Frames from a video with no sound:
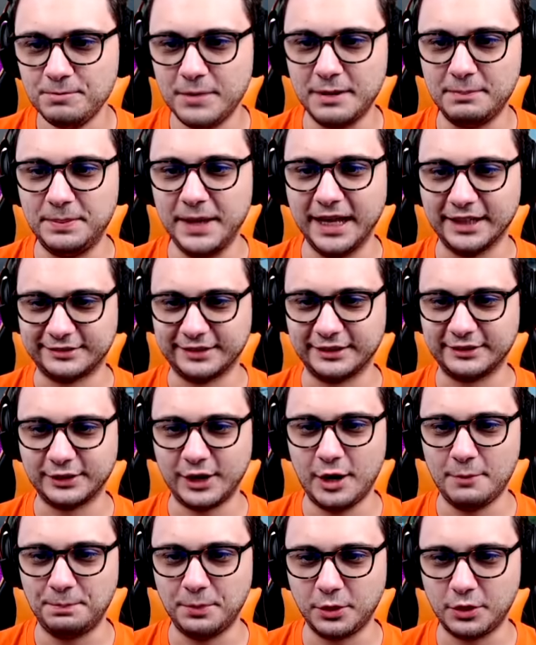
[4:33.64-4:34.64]
Mi piace
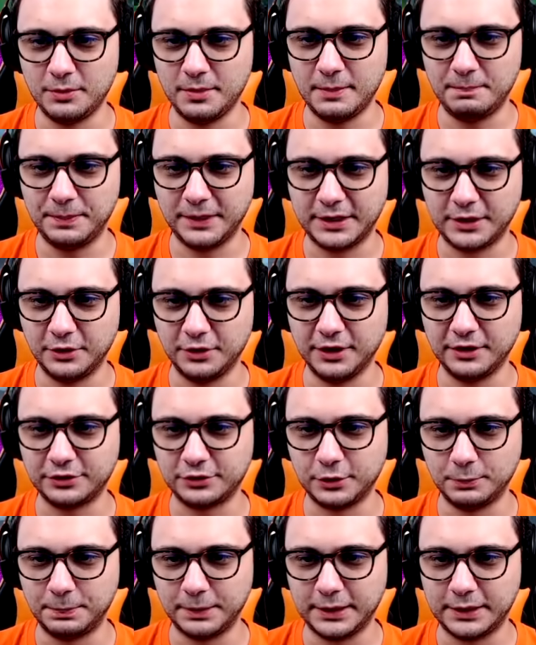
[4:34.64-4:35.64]
troppo come piccone a
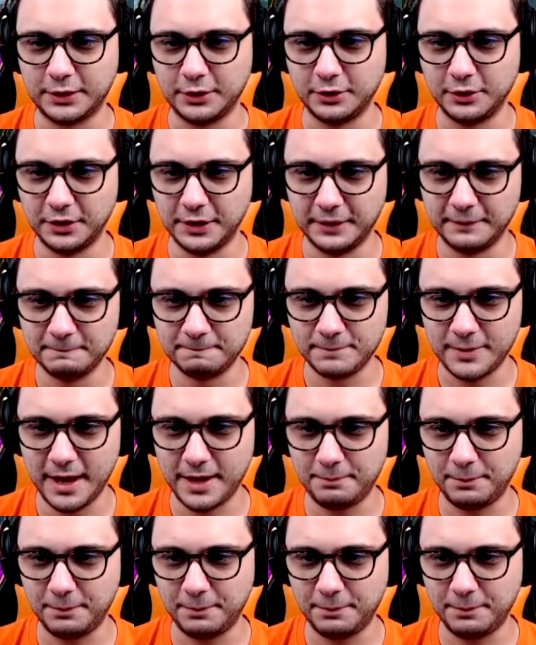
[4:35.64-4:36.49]
sto piccone È